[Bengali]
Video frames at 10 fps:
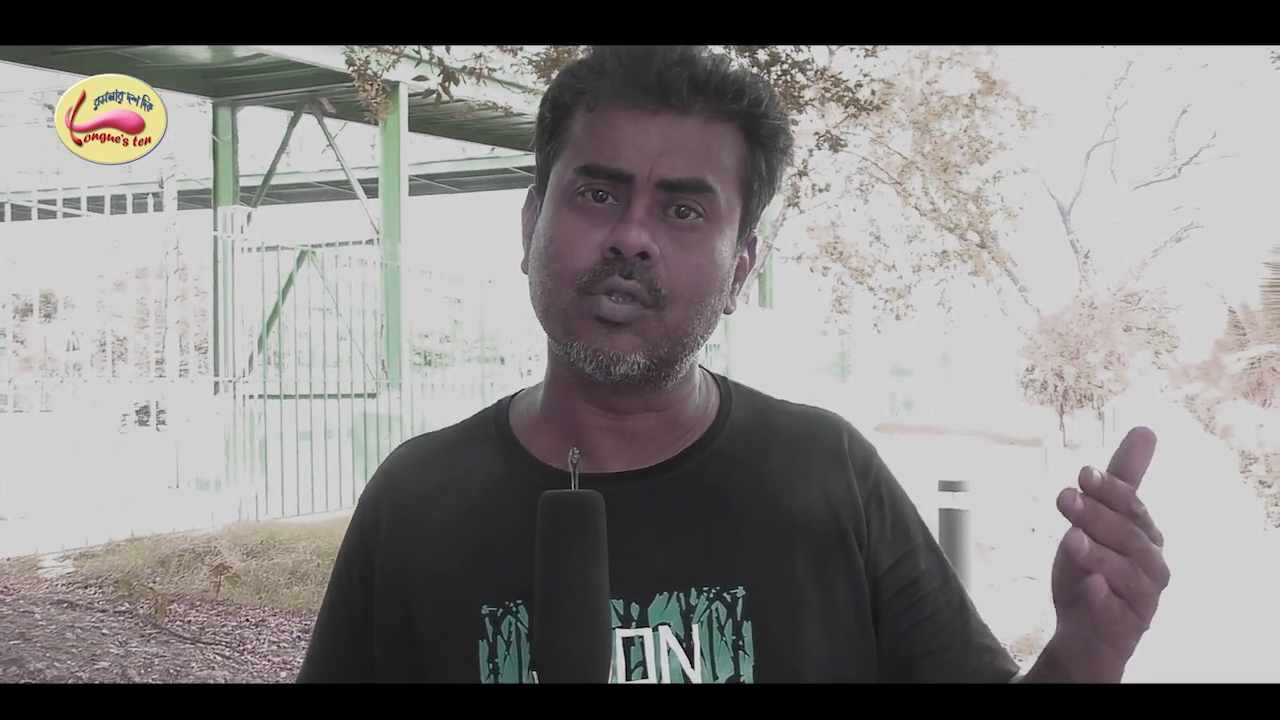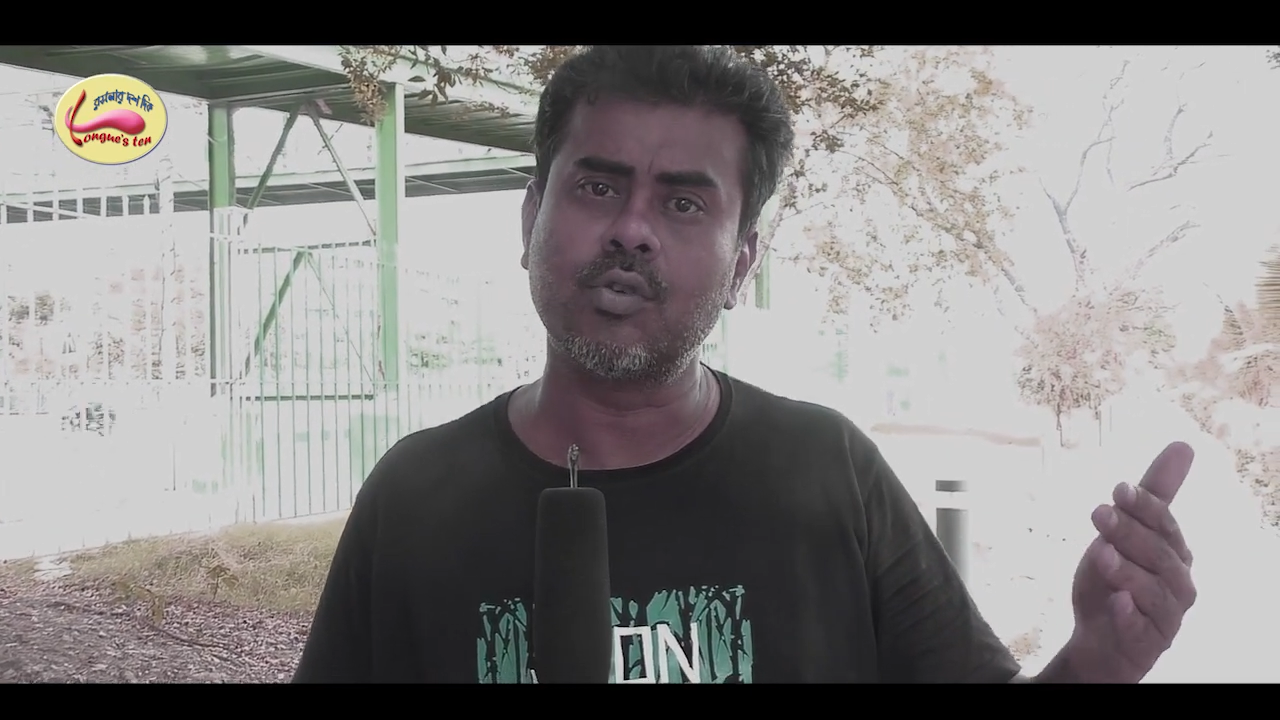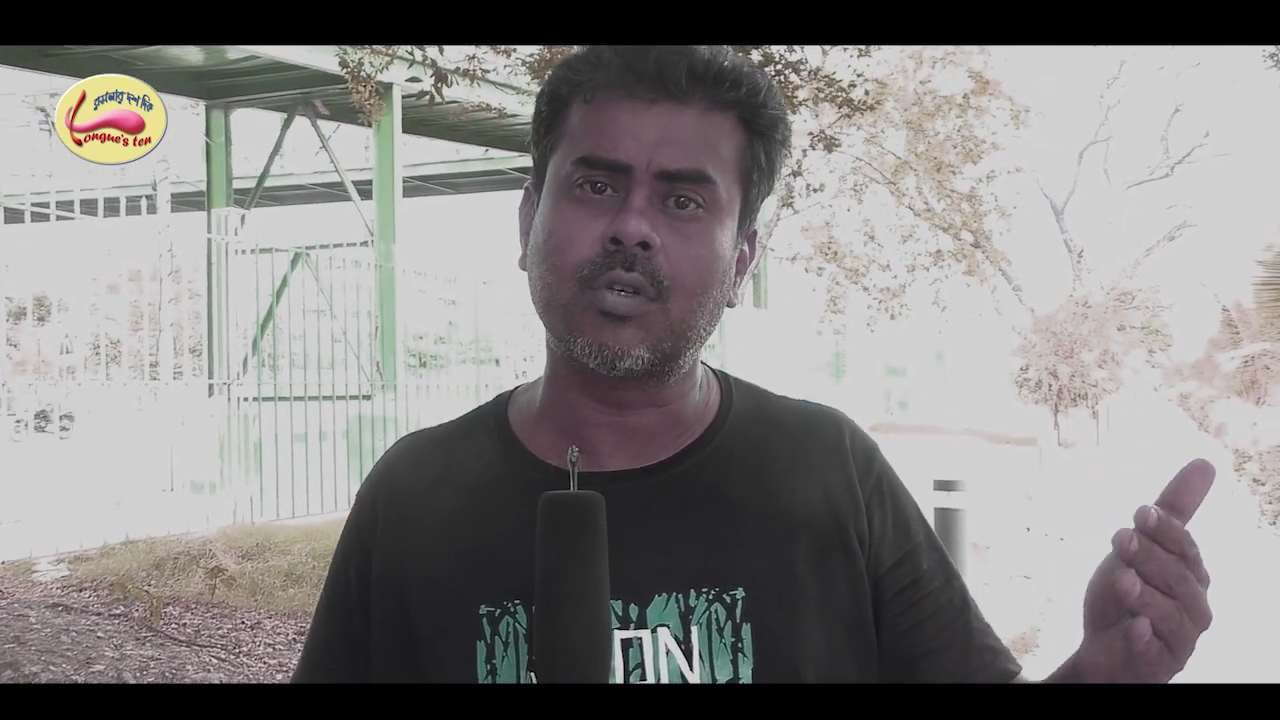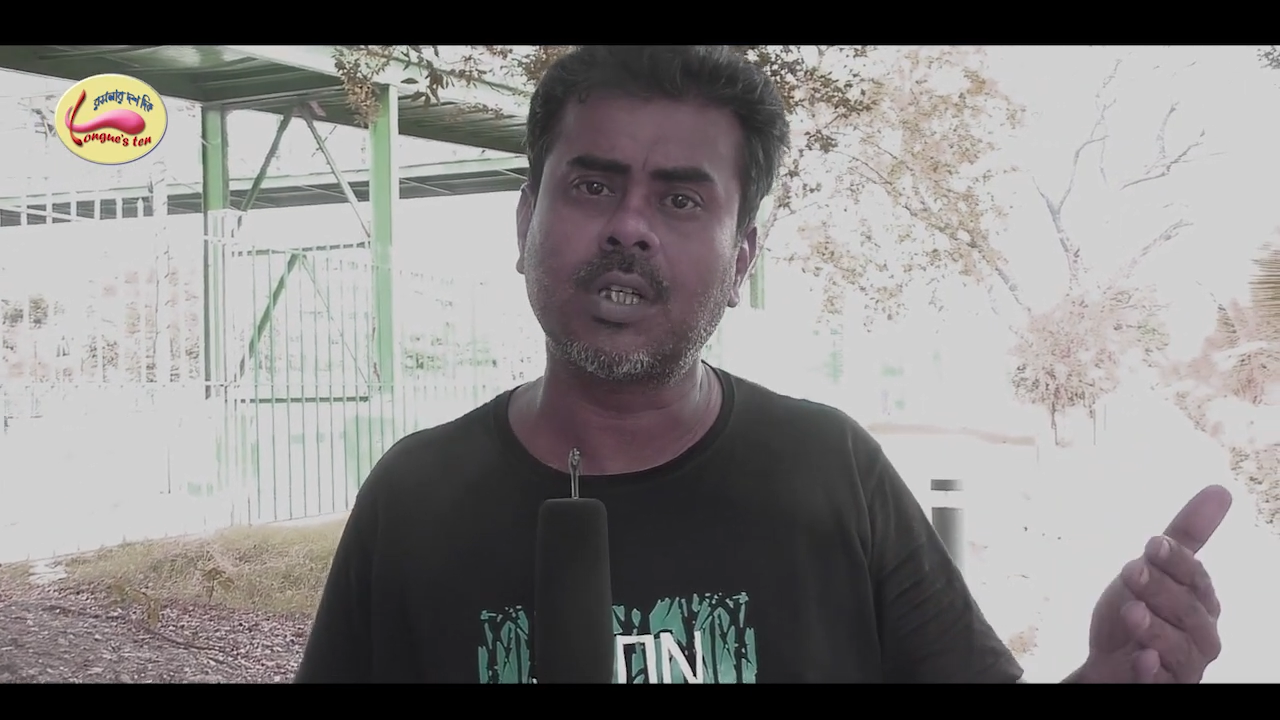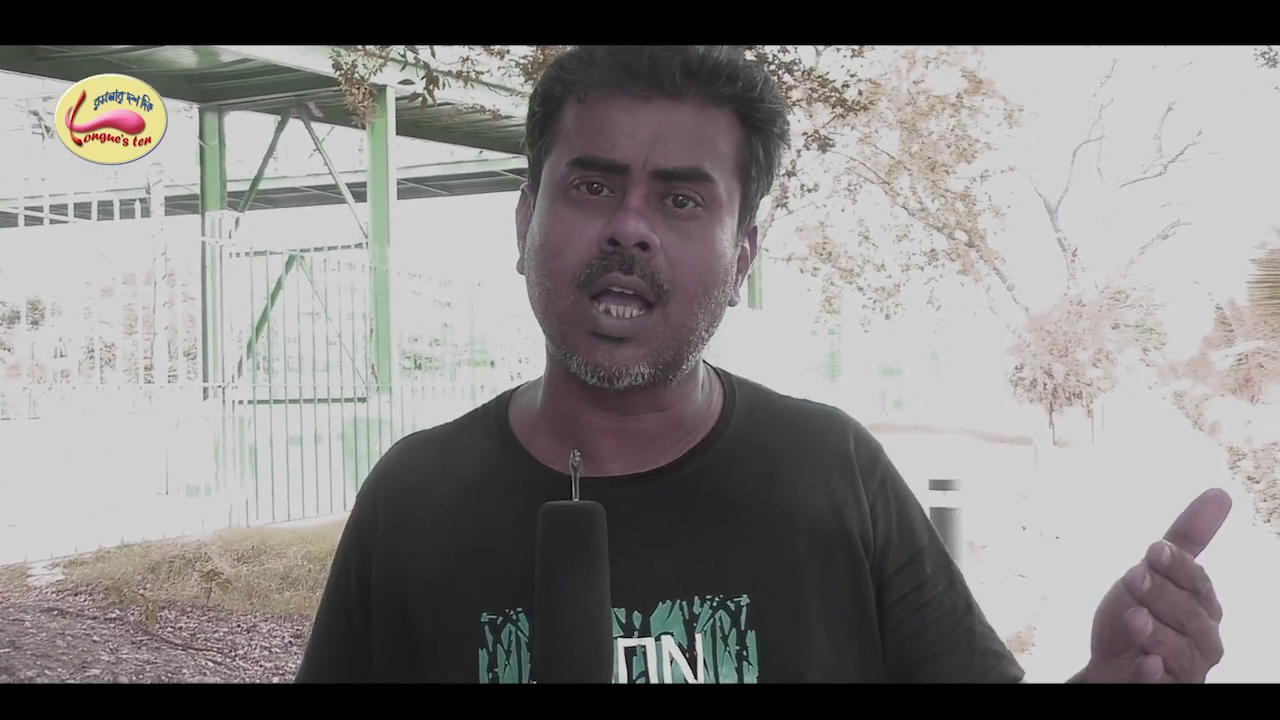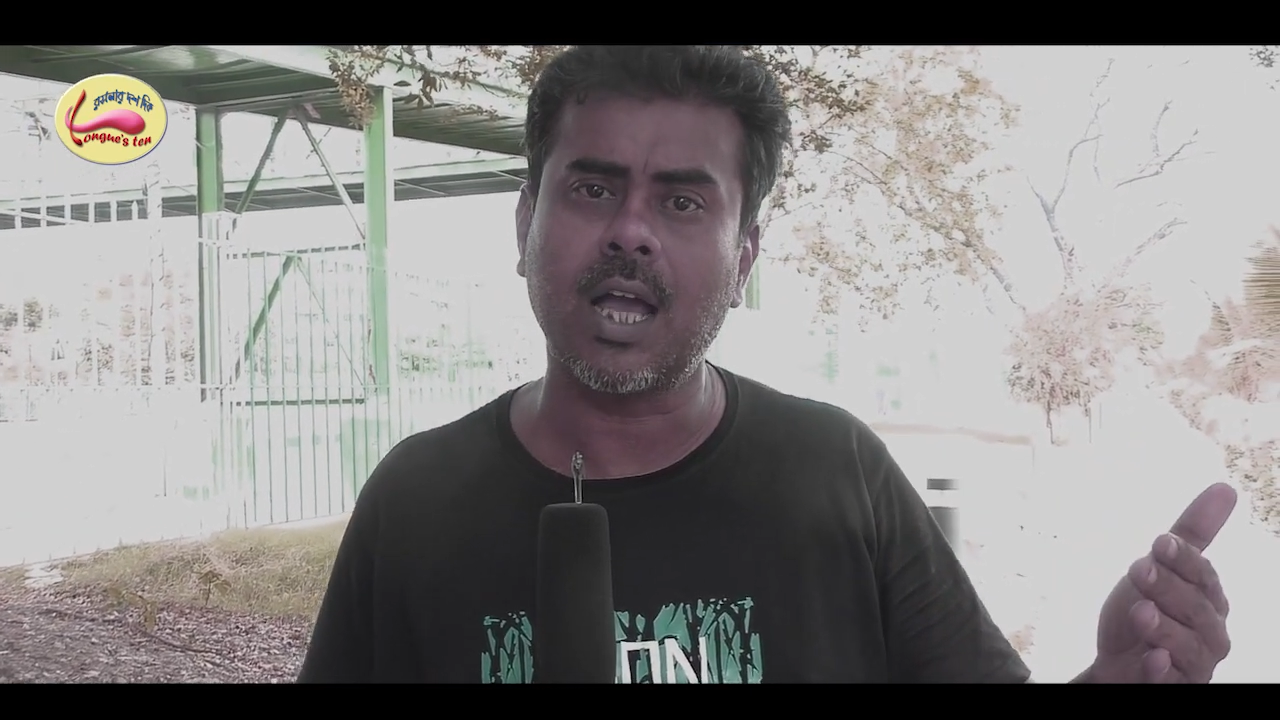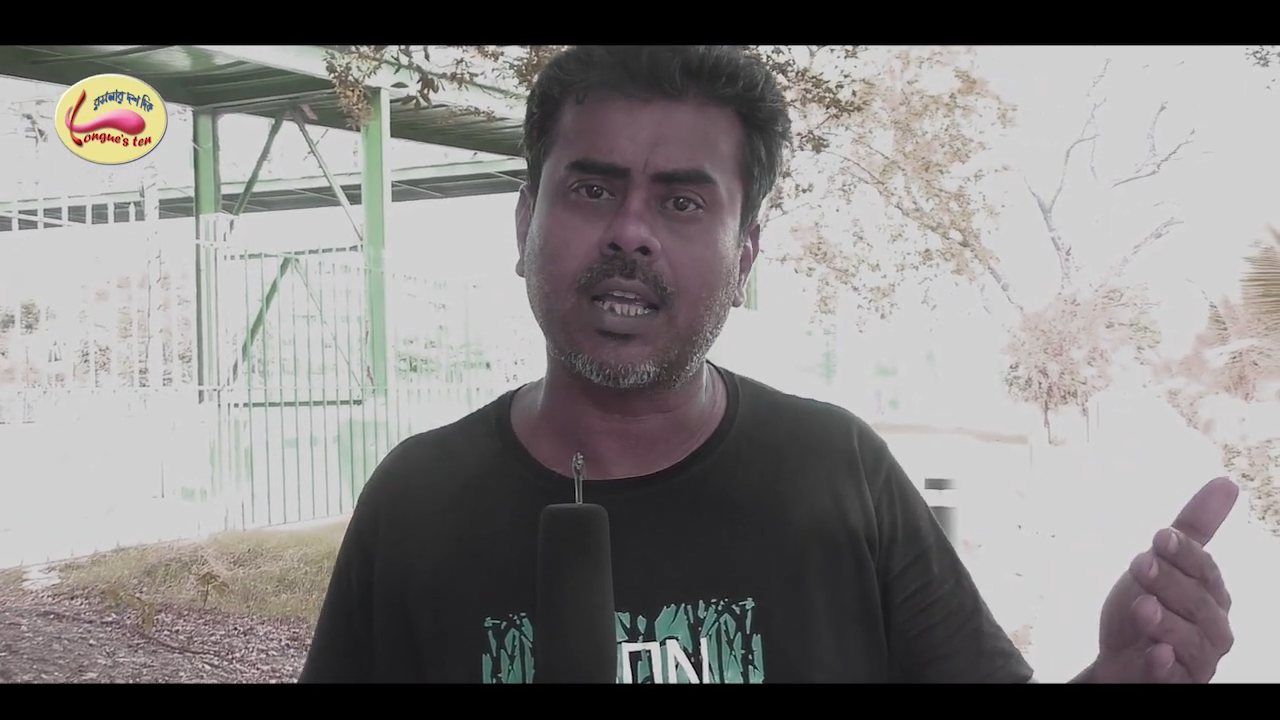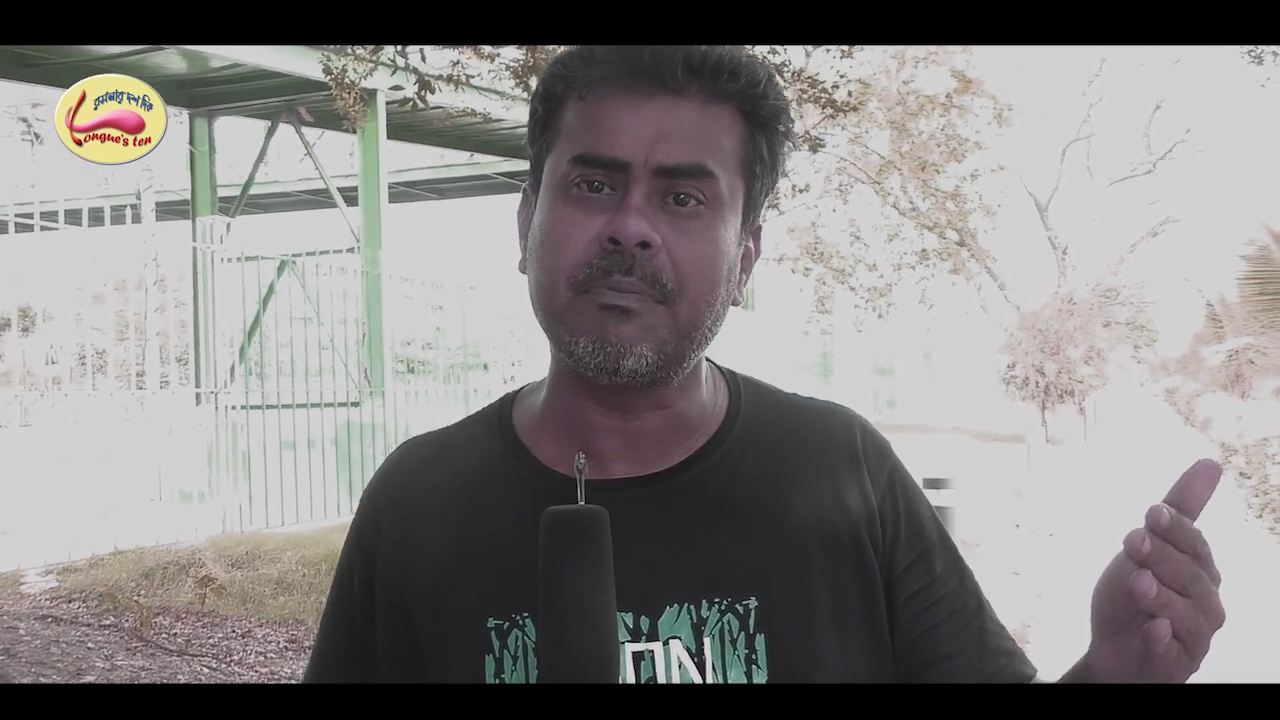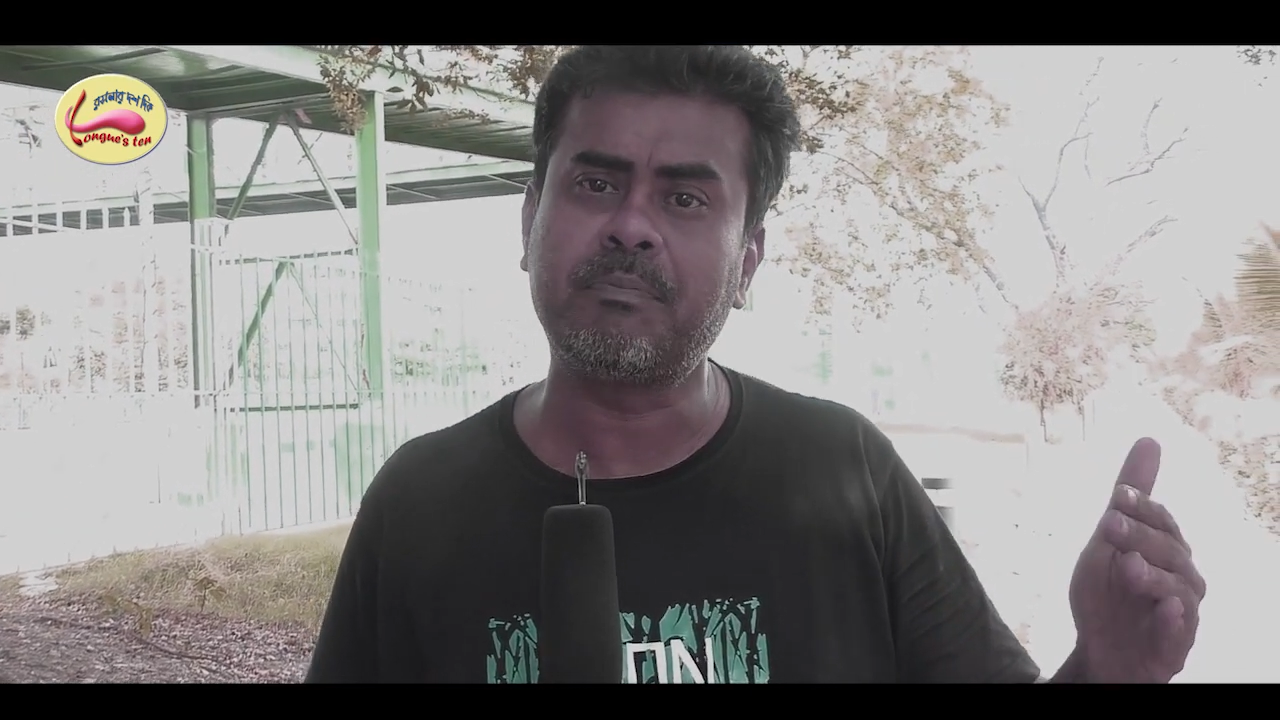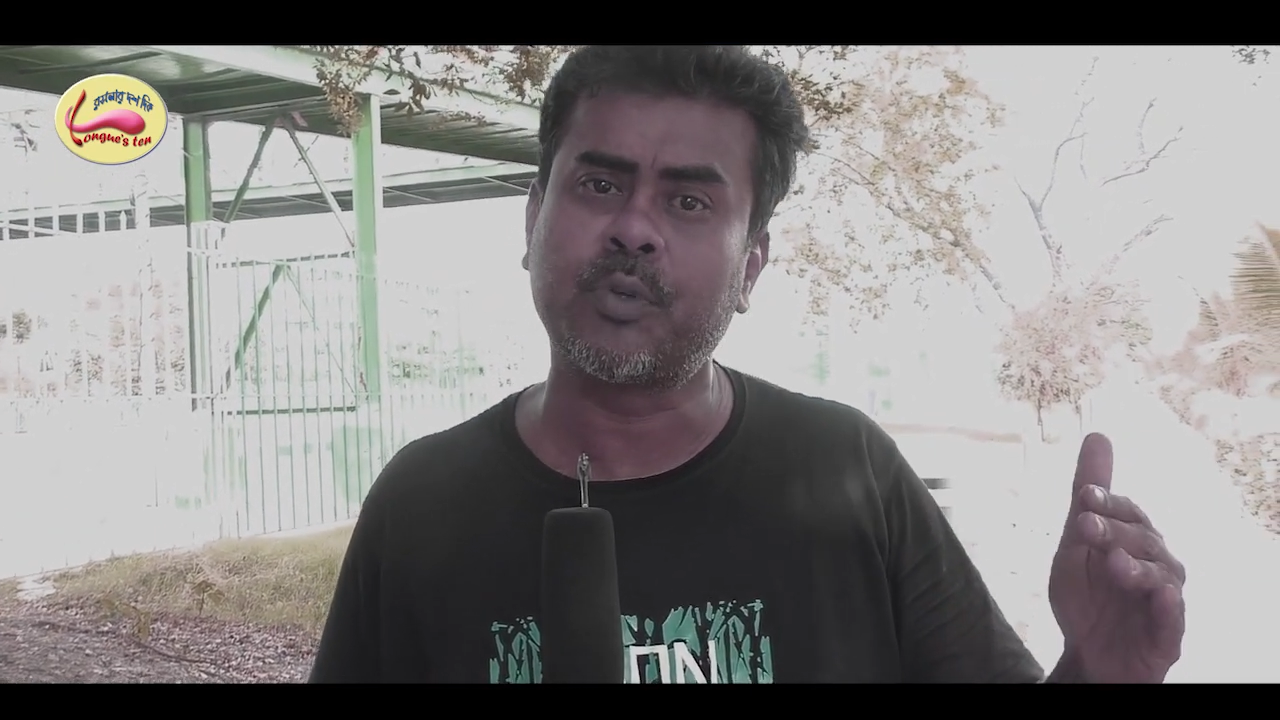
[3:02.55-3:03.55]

রক্ষাকে